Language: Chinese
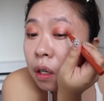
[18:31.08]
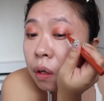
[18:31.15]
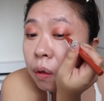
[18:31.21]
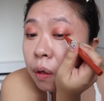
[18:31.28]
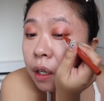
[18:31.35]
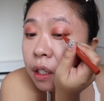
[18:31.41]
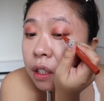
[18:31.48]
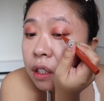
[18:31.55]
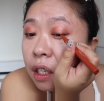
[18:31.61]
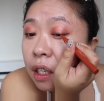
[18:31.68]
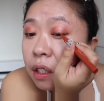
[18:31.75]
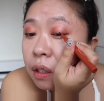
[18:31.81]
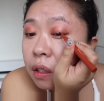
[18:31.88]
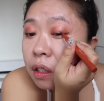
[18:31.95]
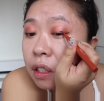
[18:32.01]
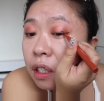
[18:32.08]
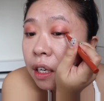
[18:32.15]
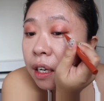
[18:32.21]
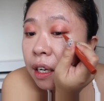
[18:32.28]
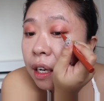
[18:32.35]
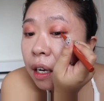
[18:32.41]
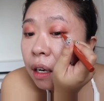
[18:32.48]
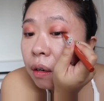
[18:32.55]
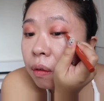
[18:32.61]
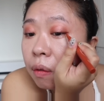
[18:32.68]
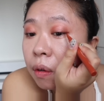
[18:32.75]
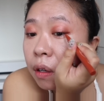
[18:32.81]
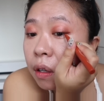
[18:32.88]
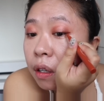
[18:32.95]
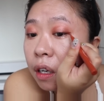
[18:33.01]
回家，就是在赶
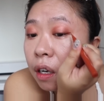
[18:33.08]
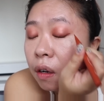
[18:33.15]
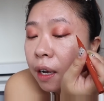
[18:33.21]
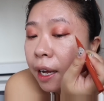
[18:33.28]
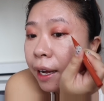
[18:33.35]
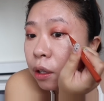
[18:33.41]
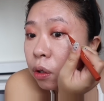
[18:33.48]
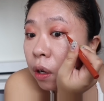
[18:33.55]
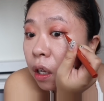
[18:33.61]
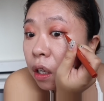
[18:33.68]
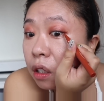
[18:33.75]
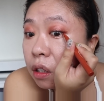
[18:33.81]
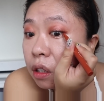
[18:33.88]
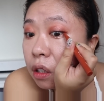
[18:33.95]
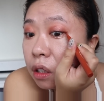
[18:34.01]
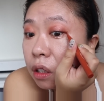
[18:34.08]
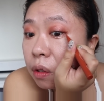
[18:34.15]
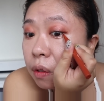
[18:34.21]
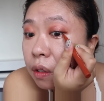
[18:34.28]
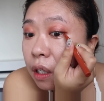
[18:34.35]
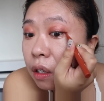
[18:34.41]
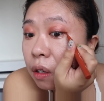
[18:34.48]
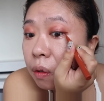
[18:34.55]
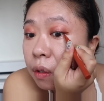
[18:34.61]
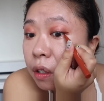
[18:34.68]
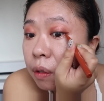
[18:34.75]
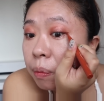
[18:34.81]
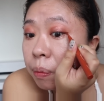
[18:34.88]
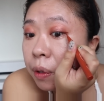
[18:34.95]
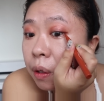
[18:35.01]
我要开团的事情，我在弄
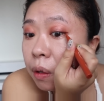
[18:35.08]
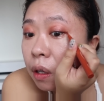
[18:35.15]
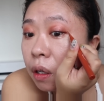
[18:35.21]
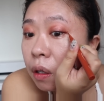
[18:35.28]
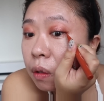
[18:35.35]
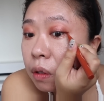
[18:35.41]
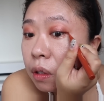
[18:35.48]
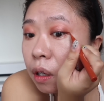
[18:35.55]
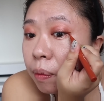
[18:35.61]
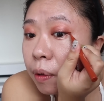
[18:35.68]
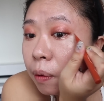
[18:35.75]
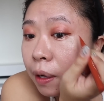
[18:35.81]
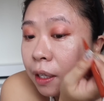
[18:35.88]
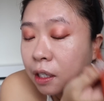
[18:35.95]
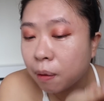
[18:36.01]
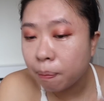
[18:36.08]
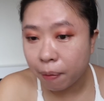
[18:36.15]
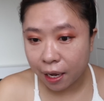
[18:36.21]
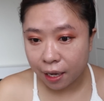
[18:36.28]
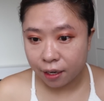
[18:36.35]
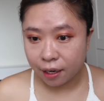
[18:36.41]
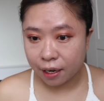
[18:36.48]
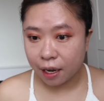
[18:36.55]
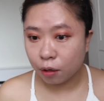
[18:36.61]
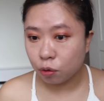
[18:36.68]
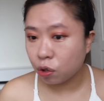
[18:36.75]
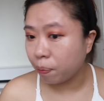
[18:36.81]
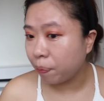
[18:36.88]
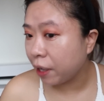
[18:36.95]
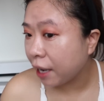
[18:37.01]
影片，我在弄照片，晚上八点，然后
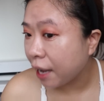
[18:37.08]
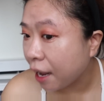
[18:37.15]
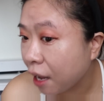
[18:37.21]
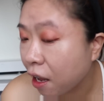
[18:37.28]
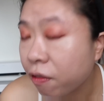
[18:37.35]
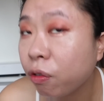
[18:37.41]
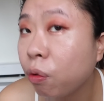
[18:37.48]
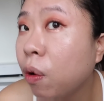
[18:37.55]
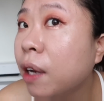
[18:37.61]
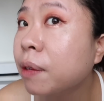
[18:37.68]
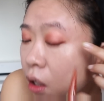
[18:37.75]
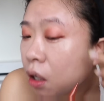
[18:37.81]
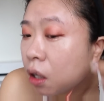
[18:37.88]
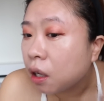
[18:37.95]
准备看 f one。